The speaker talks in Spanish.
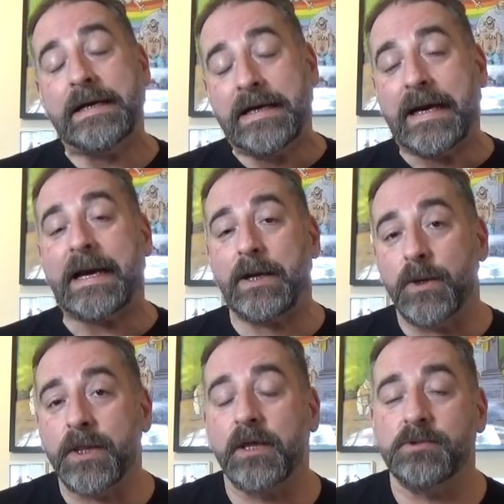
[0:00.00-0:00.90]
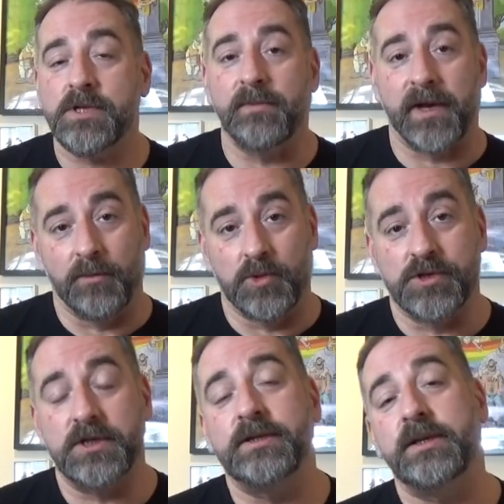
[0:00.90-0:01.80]
Recordemos que para muchos
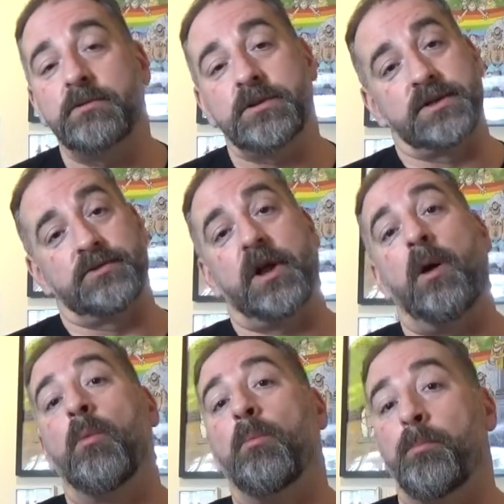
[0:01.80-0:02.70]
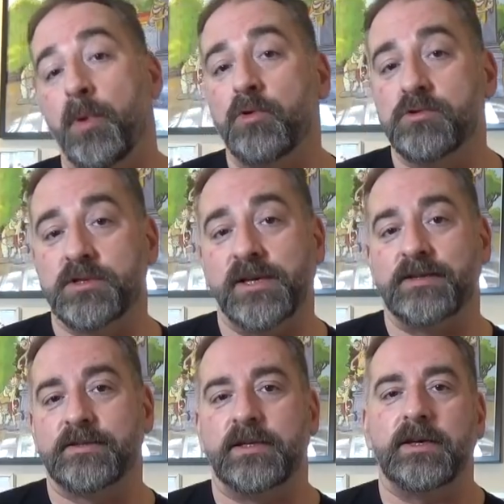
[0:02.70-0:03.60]
activos eso era un plus de
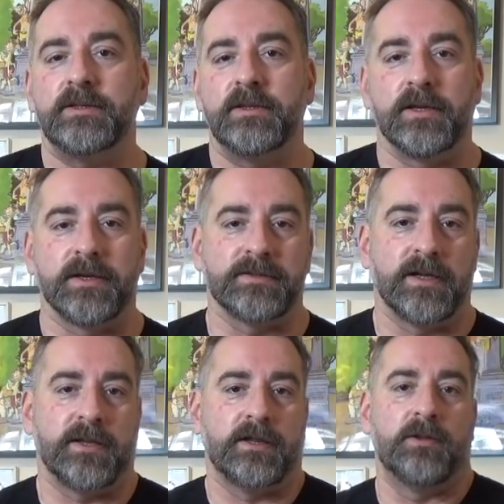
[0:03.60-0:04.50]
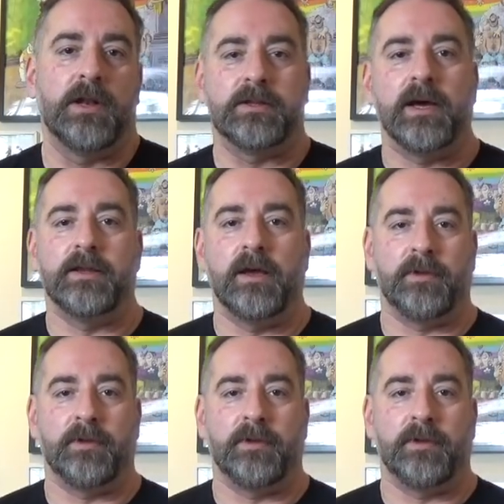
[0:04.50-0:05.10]
ansiedad tener que estar dando la talla,